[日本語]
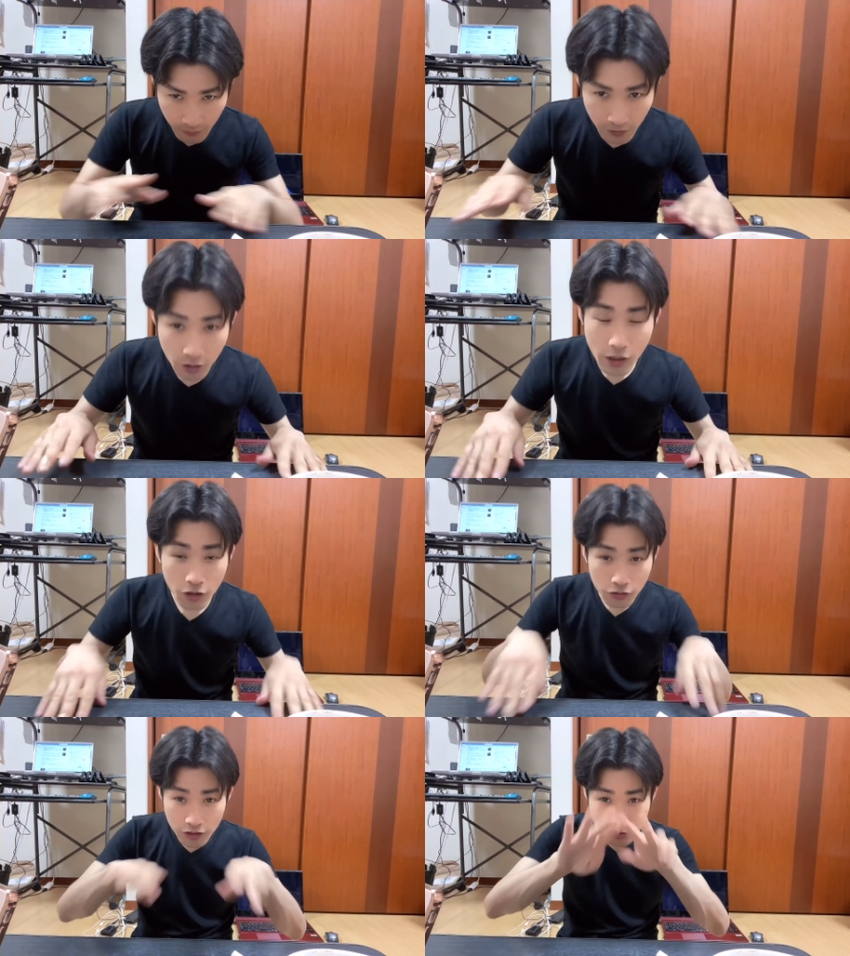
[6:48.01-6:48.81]
では、
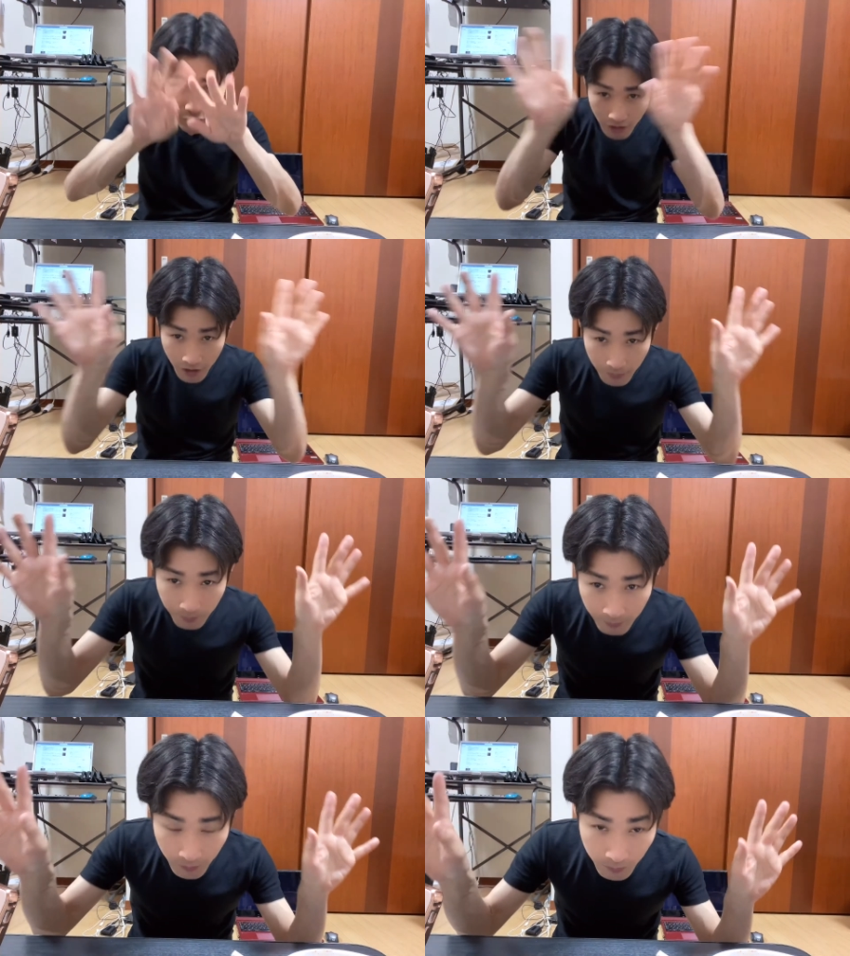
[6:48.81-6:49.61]
おやすみなさい。
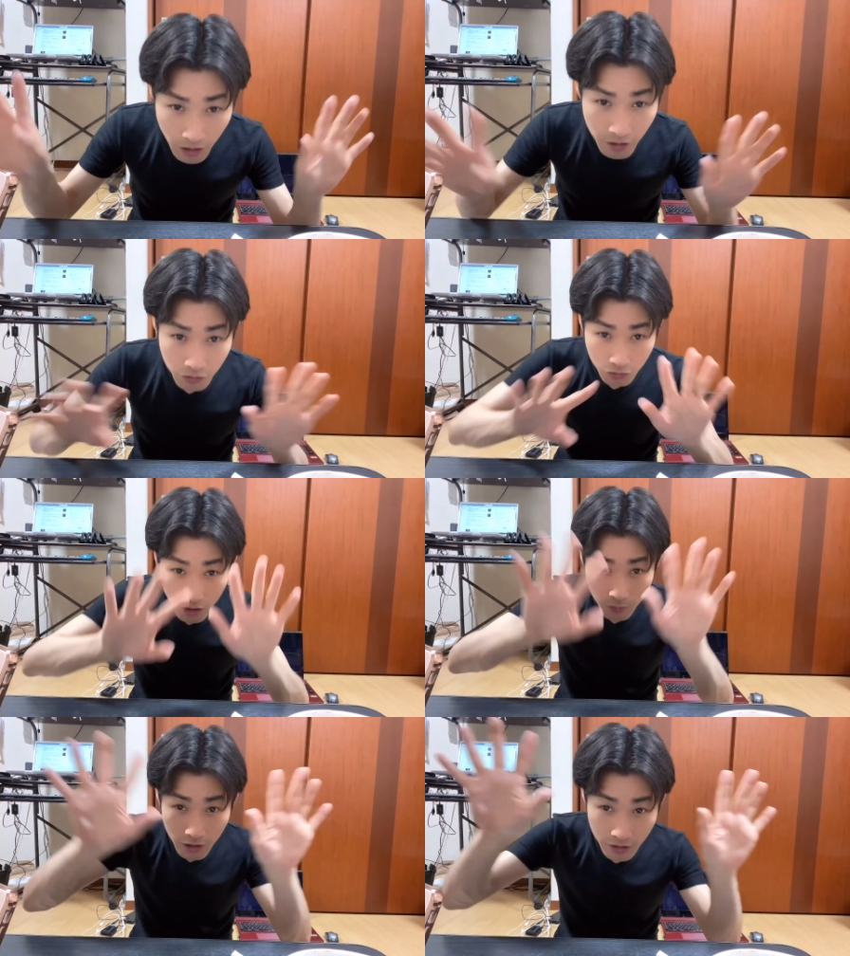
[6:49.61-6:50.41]
ありがとうございま